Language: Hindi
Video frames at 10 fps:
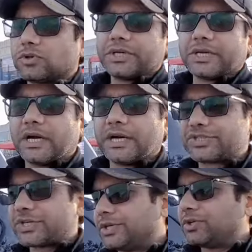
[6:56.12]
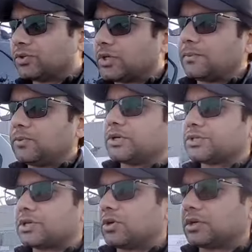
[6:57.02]
को ये गाड़ी चाहिए हो तो आप लोग
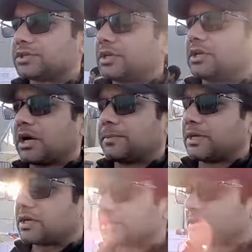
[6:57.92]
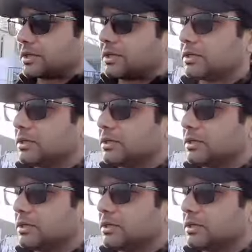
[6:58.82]
इसके ऑनर से रब्ता कर सकें